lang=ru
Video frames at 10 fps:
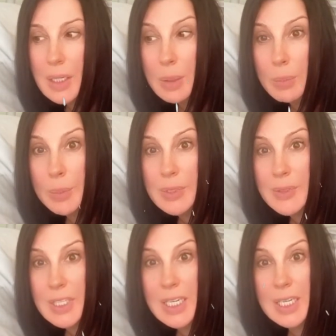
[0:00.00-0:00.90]
Мы
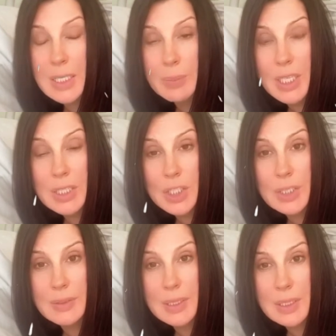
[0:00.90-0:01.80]
позвонили Лене
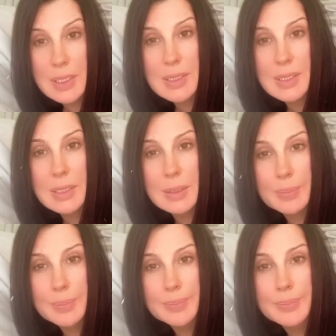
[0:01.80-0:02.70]
Малышевой, и она сказала,
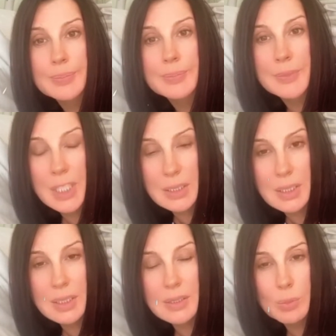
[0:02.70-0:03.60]
надо
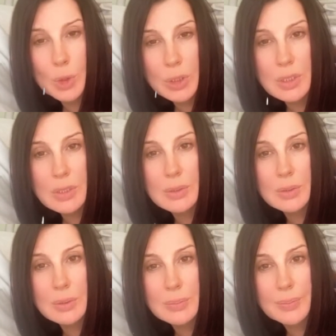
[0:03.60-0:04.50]
ехать в Боткинскую.
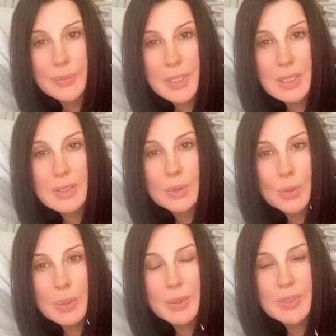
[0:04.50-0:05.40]
И скоро
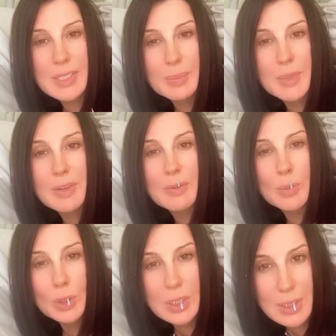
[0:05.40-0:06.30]
привезла меня в
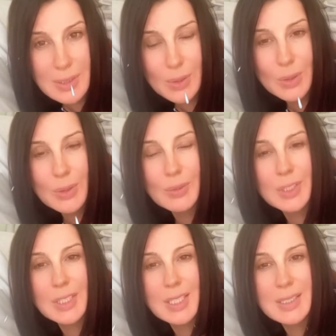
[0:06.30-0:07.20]
Боткинскую. Вот
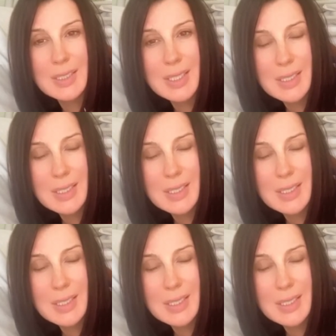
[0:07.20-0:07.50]
я здесь.